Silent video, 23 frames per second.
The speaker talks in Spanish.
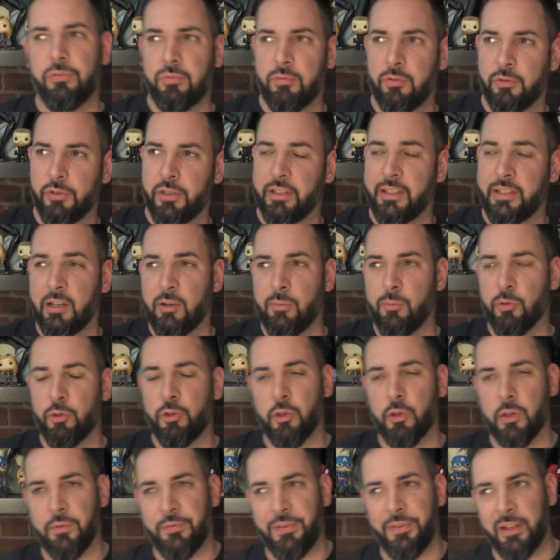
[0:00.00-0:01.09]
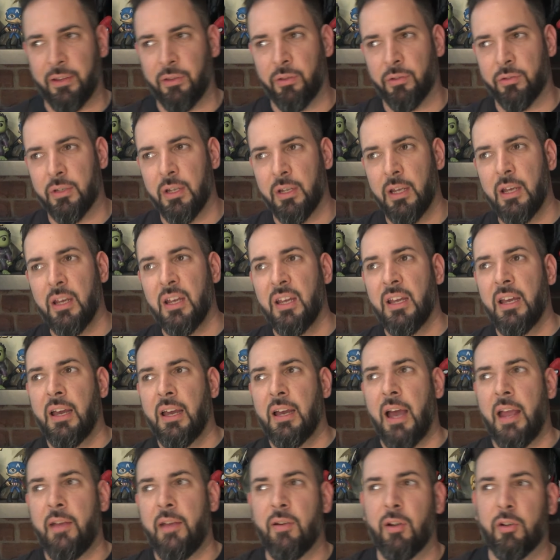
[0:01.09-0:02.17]
no sé, tengo muchos defectos.
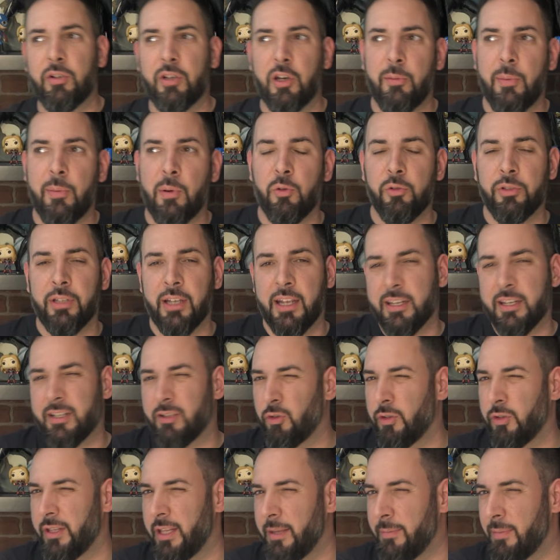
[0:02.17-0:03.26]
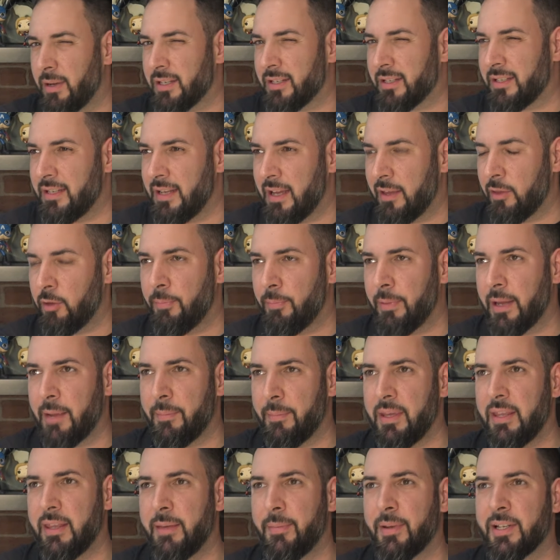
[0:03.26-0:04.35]
Hay una cosa que no me gusta es que soy demasiado, para
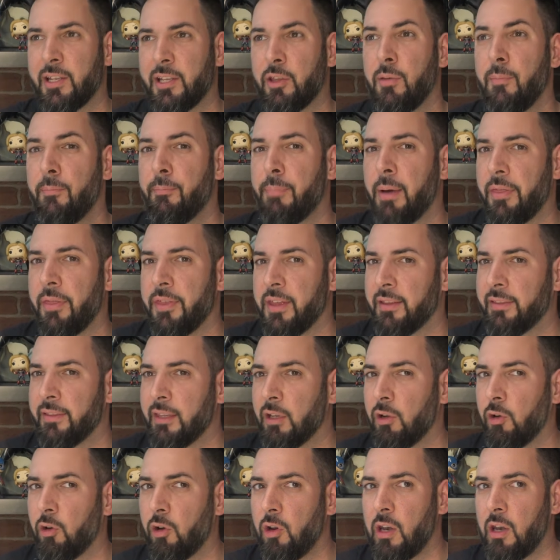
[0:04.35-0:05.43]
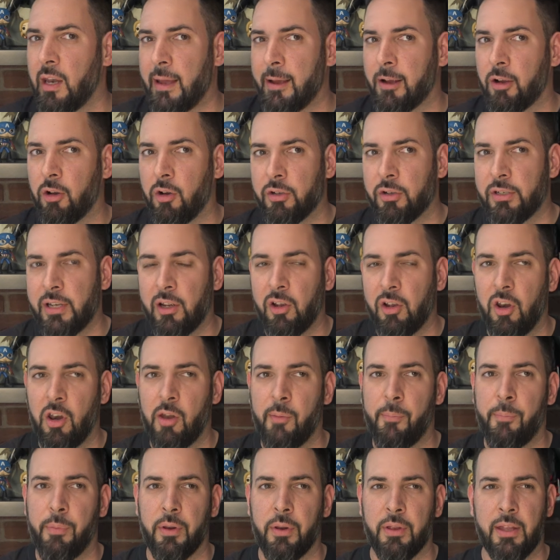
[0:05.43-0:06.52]
mí, demasiado impaciente con las cosas, con
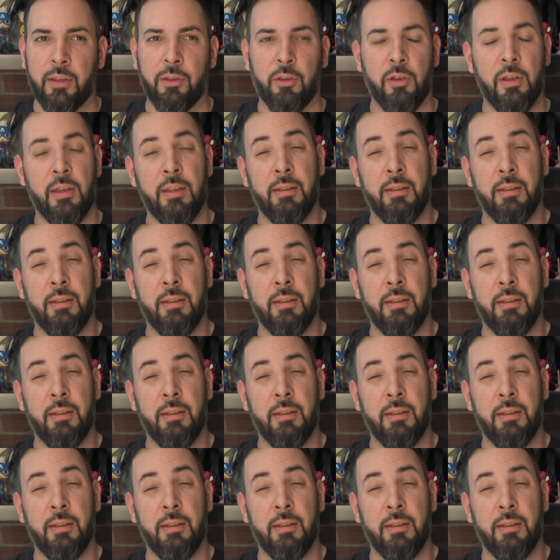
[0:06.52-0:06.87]
los proyectos.